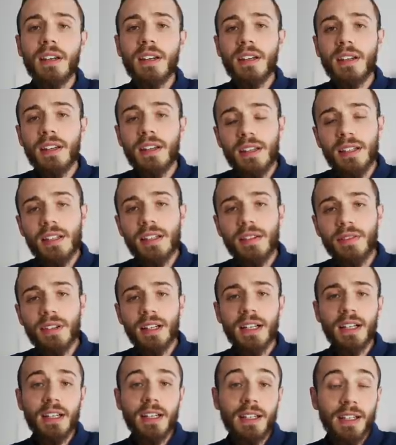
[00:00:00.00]
ist er
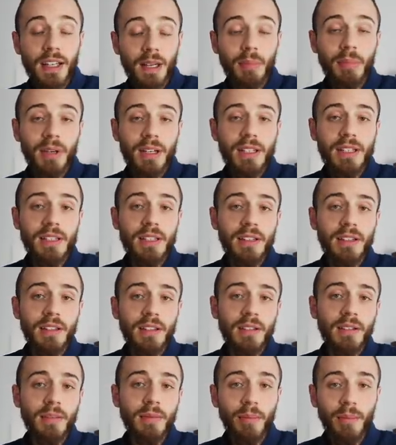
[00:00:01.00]
wirklich der
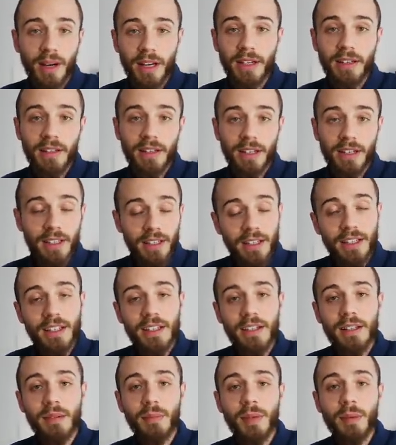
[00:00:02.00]
beste Mann, den ich
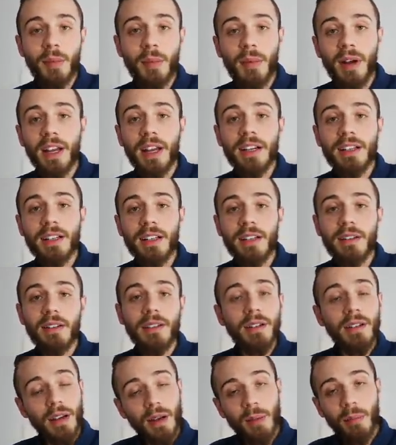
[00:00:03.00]
hier mit meinem
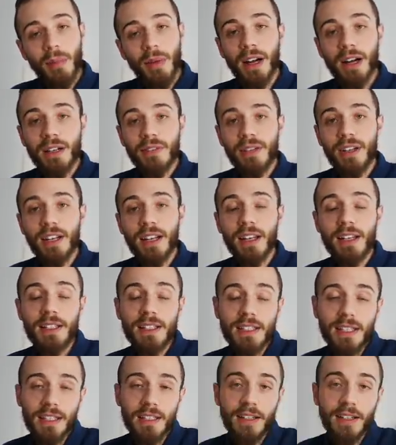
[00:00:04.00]
eigenen Marktwert
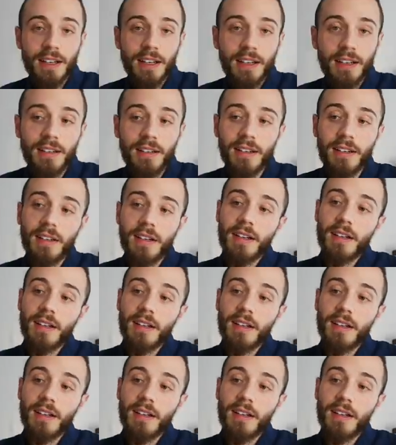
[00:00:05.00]
anziehen kann?